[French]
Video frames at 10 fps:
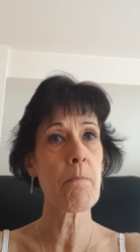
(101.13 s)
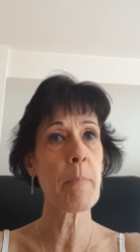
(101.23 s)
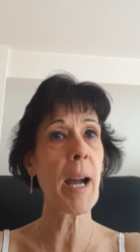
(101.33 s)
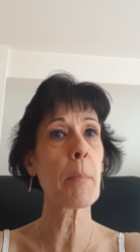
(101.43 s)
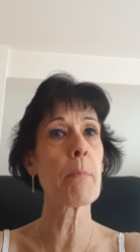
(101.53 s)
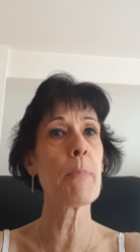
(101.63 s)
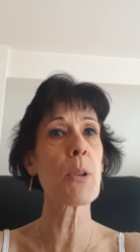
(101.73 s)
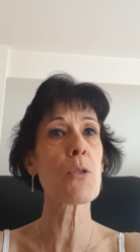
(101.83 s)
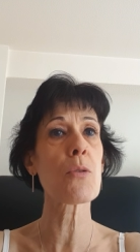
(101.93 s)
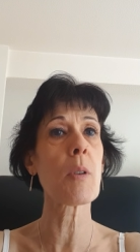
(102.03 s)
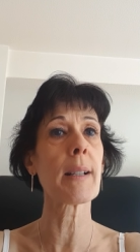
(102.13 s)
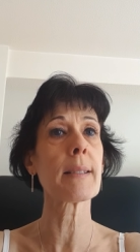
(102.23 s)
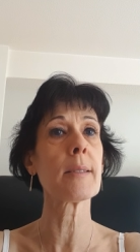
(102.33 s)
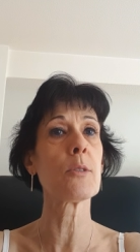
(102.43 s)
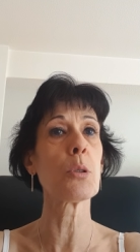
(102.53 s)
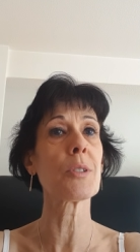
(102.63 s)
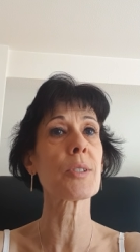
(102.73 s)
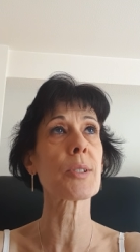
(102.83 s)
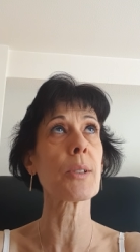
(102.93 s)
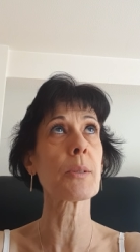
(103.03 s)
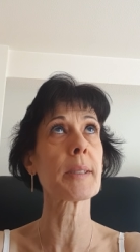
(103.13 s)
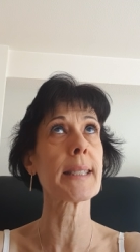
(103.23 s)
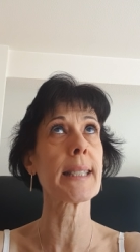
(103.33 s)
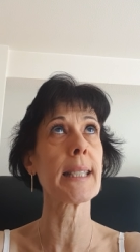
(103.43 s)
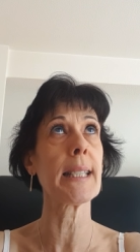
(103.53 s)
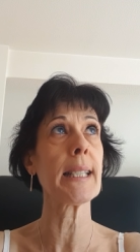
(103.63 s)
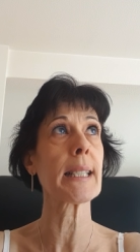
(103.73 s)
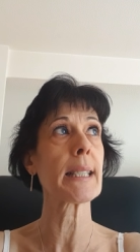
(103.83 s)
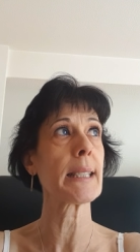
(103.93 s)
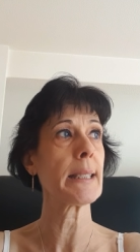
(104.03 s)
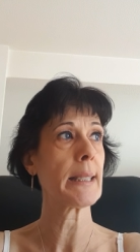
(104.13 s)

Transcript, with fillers: par besoin de sentir